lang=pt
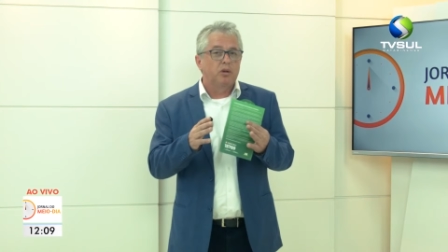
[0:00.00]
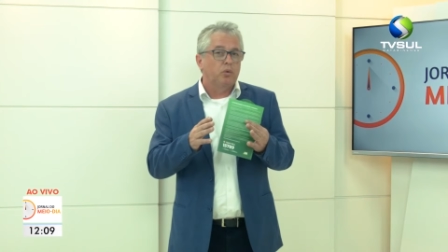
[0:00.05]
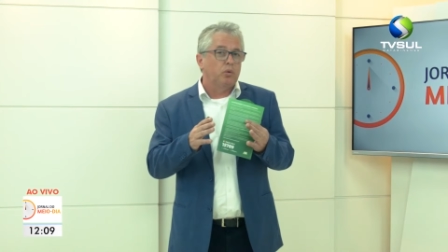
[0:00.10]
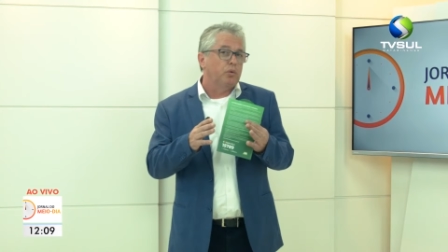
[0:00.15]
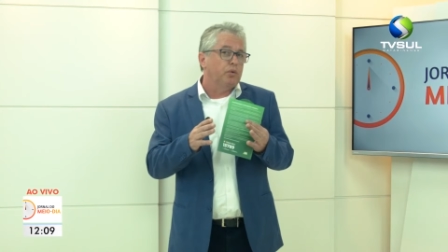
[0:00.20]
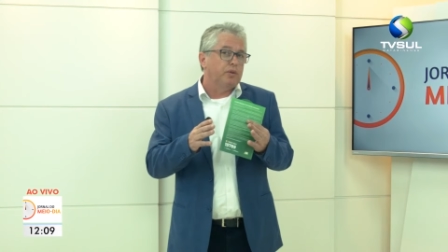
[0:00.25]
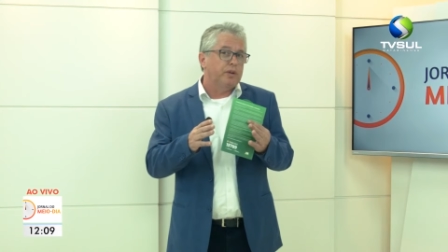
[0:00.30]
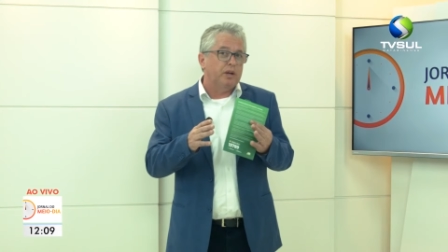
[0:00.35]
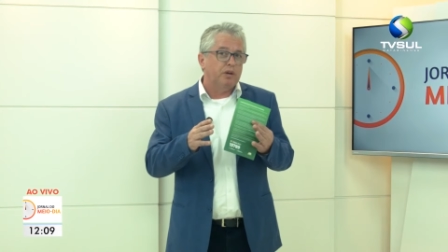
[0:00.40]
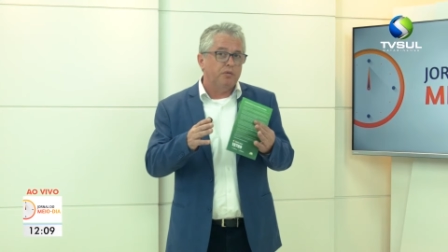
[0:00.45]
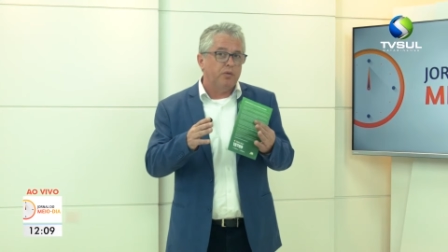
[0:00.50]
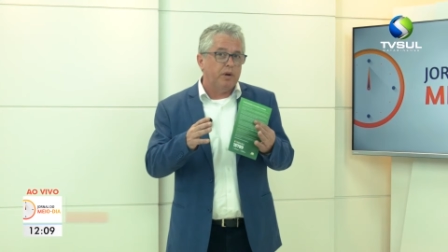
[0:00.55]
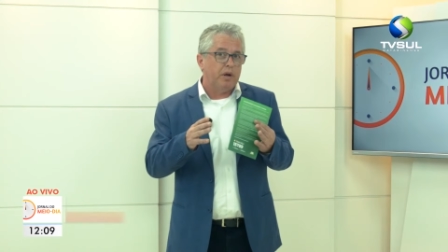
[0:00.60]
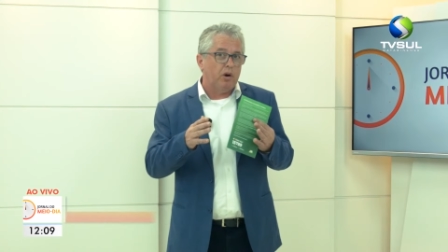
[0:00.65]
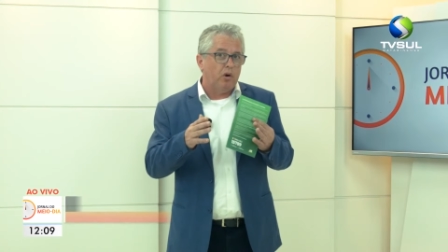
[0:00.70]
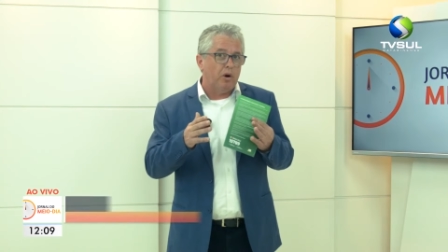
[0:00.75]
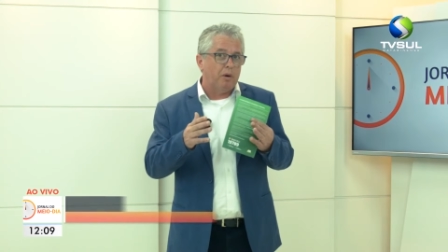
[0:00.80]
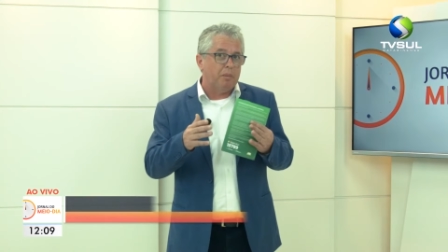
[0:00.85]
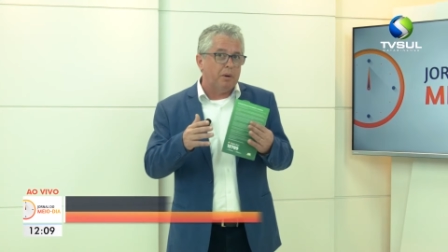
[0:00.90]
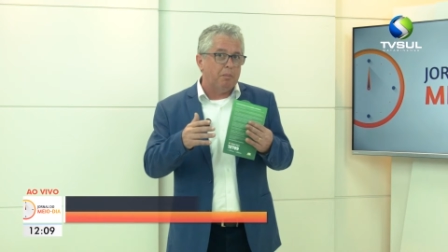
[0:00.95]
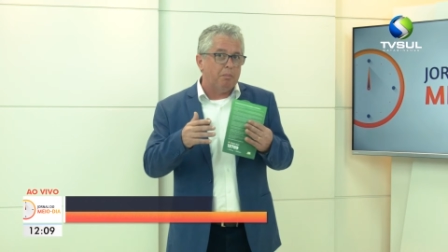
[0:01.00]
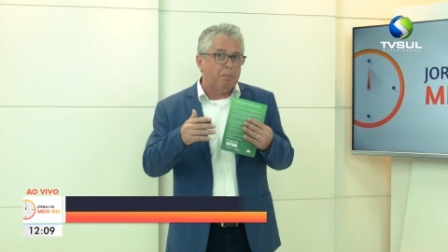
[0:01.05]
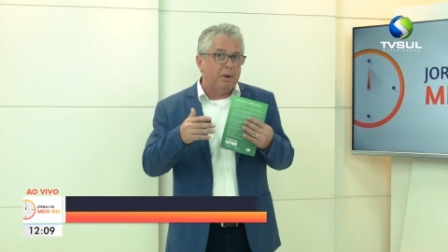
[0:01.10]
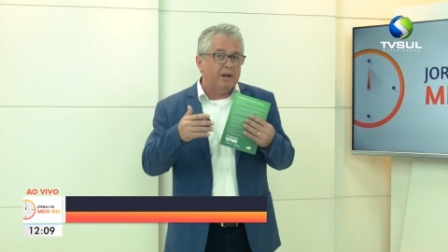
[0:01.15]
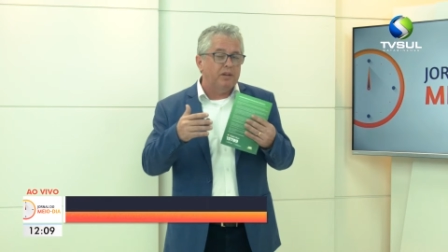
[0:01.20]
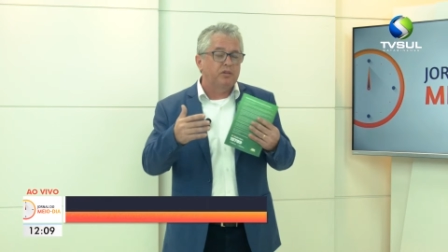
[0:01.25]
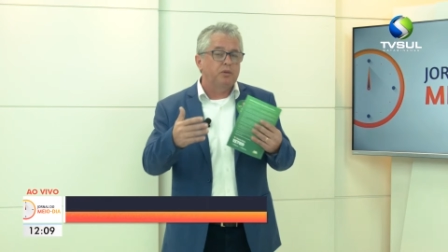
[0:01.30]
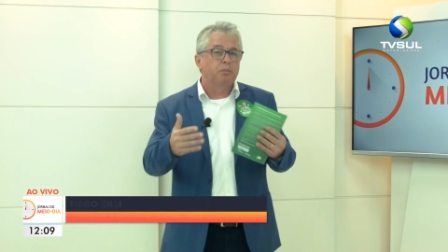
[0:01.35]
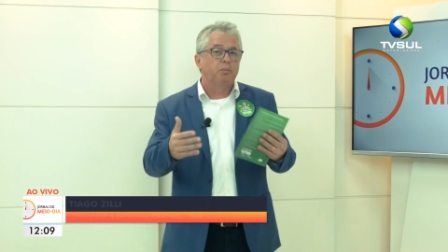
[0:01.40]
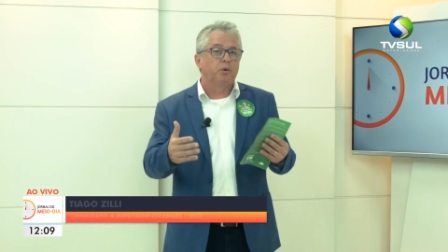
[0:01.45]
Eu considero que foi a obra
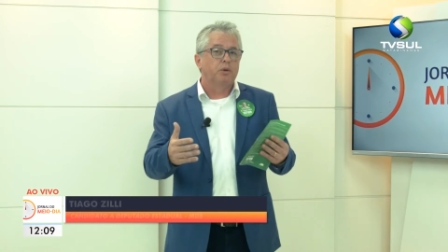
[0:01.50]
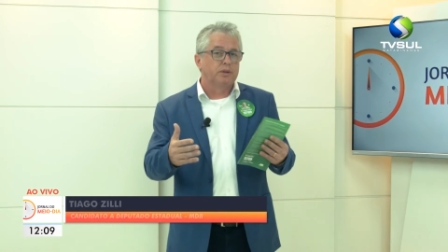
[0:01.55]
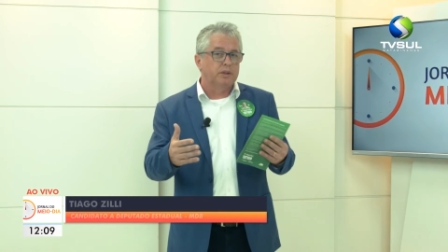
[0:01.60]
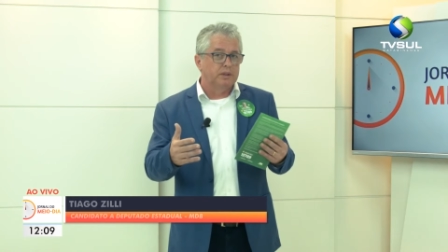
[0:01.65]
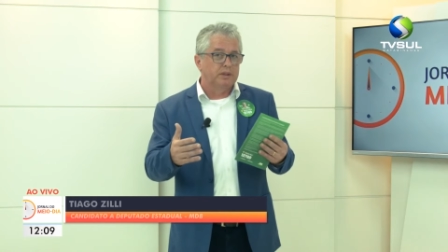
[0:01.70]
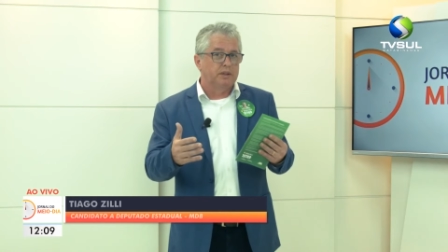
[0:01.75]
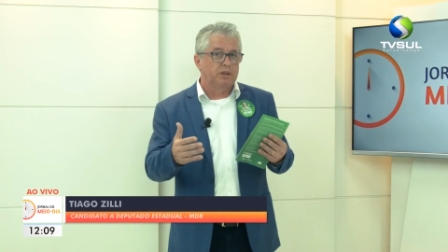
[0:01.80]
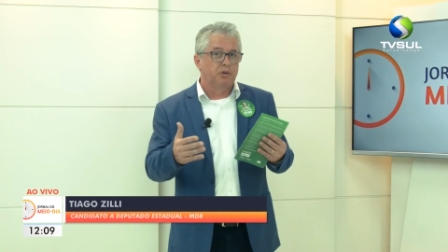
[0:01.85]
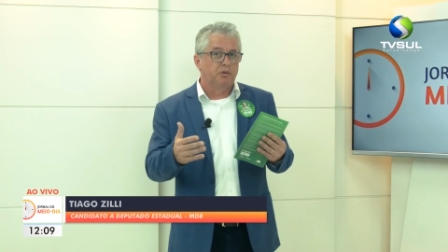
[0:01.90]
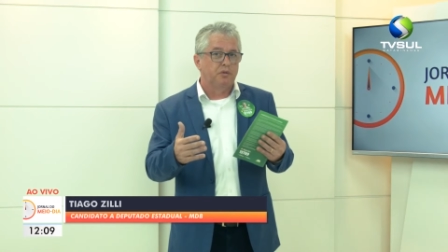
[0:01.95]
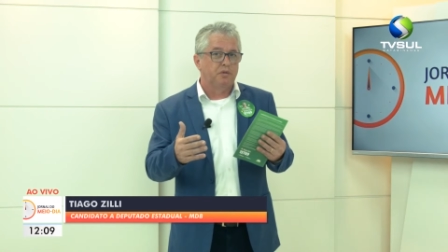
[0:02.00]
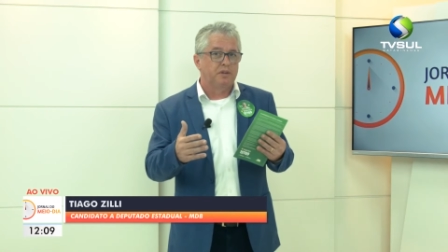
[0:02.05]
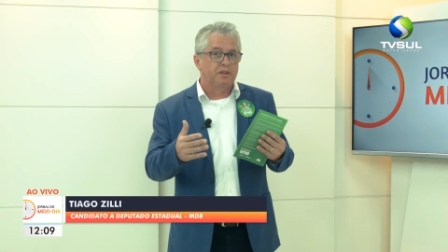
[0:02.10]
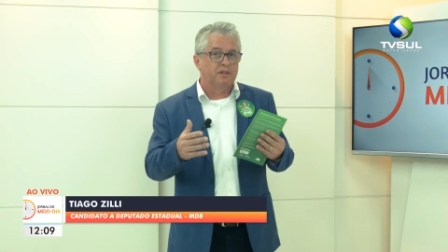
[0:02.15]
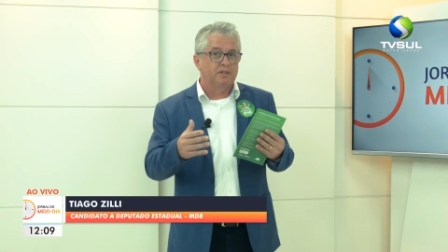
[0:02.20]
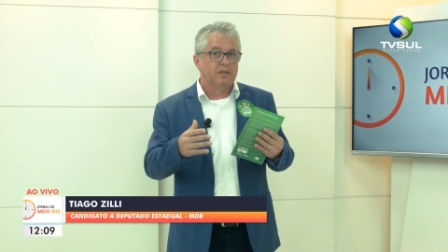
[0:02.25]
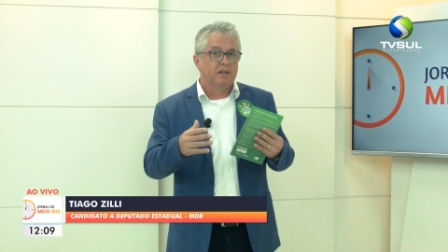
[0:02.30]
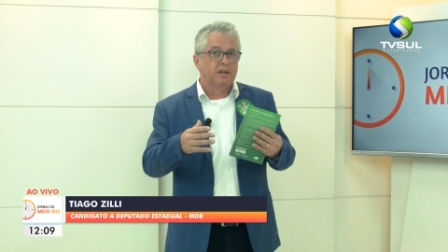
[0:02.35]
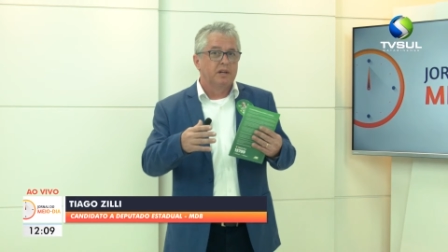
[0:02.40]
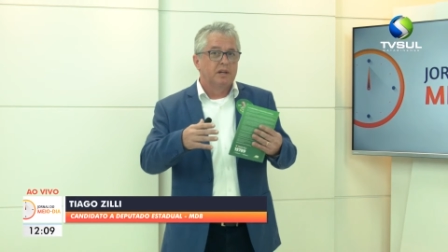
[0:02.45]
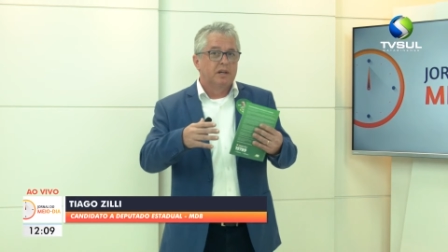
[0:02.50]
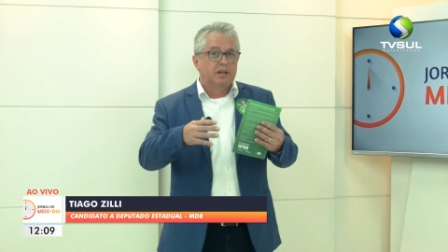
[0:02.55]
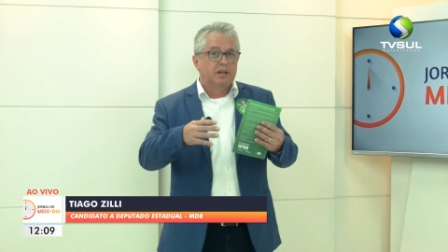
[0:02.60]
mais importante que eu fiz.